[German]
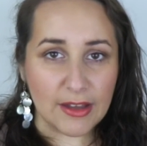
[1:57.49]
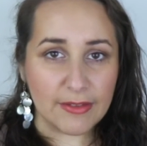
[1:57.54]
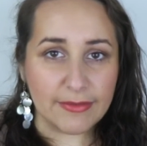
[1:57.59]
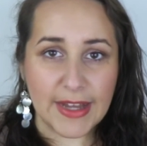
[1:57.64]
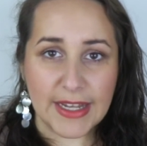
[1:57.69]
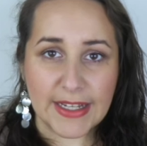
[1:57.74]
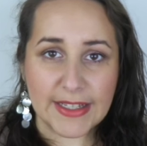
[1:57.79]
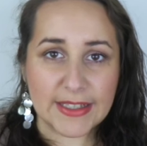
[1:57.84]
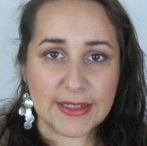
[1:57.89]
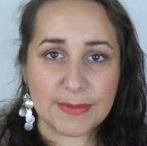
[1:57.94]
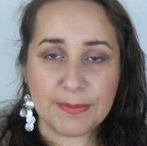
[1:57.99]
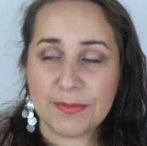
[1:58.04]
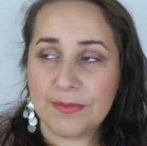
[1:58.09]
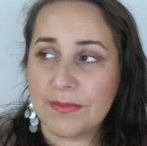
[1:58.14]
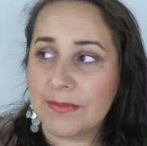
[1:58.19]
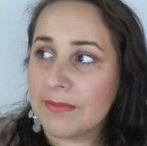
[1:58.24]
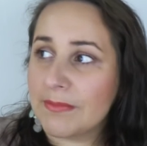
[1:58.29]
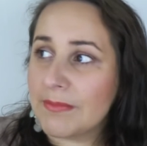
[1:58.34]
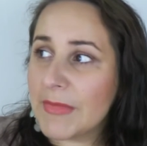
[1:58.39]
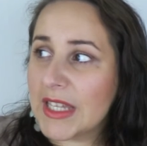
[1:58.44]
weil es
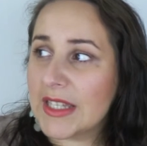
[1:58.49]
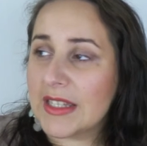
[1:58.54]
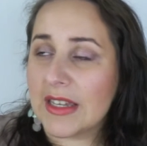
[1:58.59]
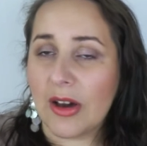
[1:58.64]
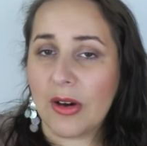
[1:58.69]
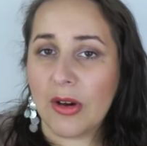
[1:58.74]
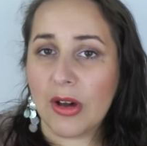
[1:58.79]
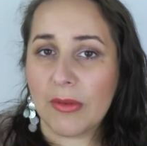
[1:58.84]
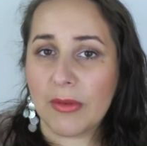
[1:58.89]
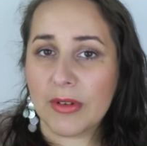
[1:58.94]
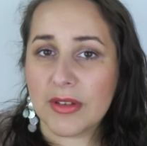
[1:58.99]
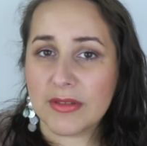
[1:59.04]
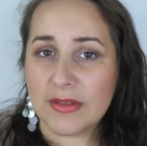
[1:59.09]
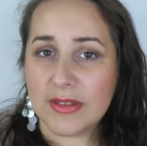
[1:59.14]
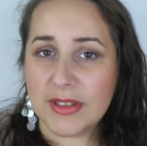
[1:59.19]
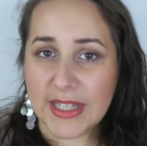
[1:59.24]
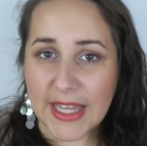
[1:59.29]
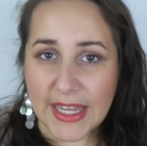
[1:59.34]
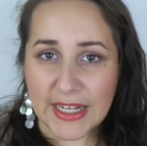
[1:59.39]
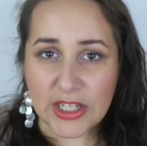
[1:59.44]
mich auch
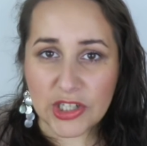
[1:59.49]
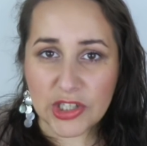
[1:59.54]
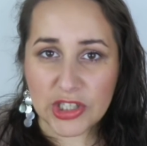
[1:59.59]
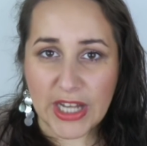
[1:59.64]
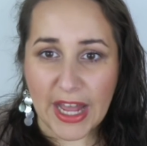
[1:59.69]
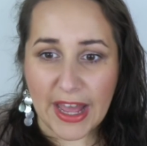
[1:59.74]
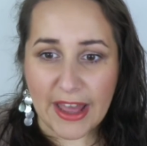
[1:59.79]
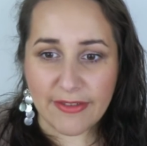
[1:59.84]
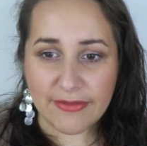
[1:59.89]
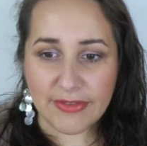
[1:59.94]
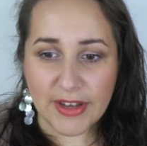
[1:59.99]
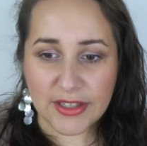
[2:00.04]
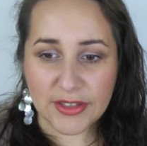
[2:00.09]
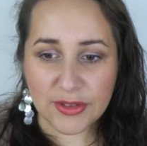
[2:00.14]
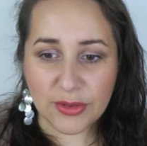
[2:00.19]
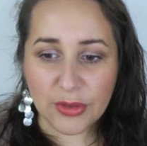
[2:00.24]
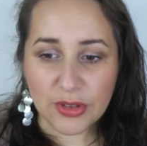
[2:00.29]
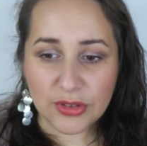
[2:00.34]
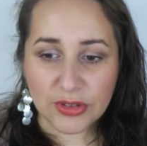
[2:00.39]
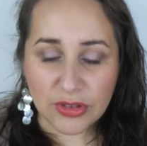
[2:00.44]
seelisch einfach
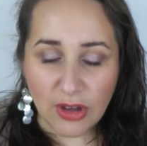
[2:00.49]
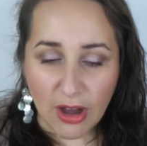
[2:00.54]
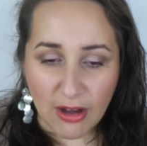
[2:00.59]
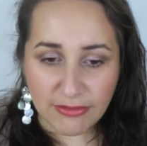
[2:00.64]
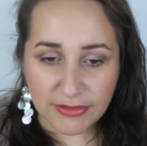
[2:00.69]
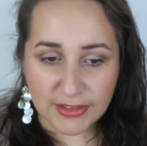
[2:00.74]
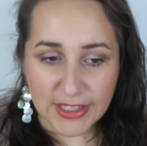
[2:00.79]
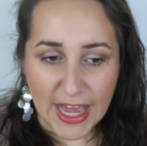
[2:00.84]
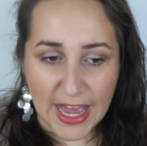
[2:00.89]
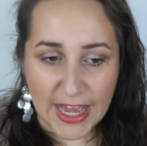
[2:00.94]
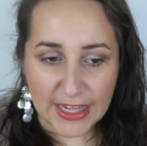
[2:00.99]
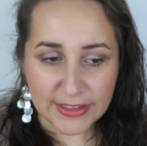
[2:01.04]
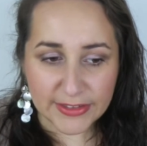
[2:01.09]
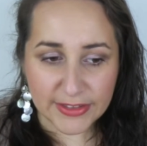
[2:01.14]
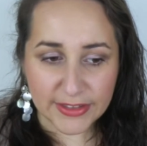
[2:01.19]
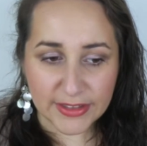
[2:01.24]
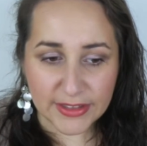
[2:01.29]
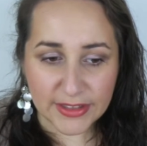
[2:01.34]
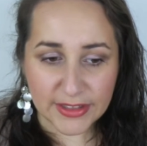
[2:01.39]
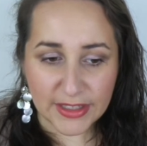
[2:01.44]
so getroffen
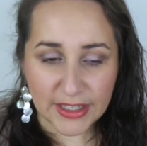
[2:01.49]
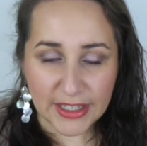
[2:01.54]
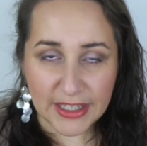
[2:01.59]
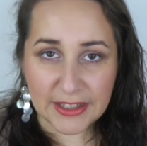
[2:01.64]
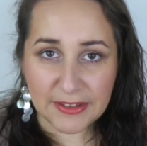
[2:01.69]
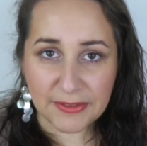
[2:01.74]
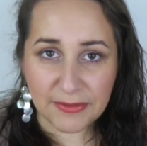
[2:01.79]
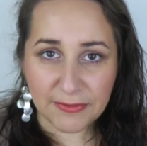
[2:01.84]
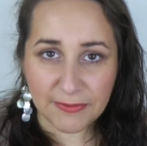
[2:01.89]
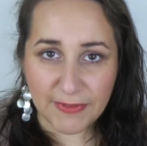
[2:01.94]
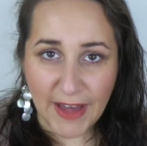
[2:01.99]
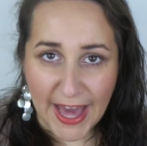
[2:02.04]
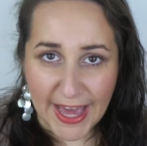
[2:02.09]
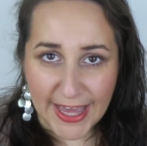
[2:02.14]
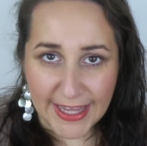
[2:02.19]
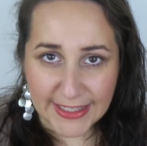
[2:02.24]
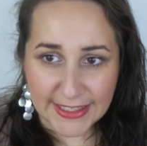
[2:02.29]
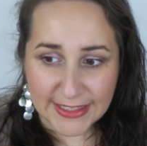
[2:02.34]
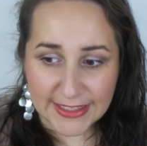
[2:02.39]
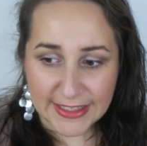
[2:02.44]
hat. Ich
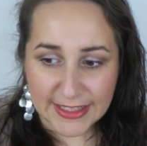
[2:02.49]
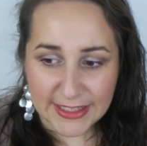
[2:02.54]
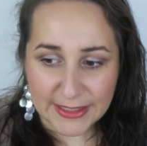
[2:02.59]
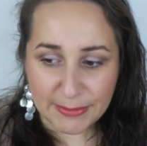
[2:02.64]
weiß, dass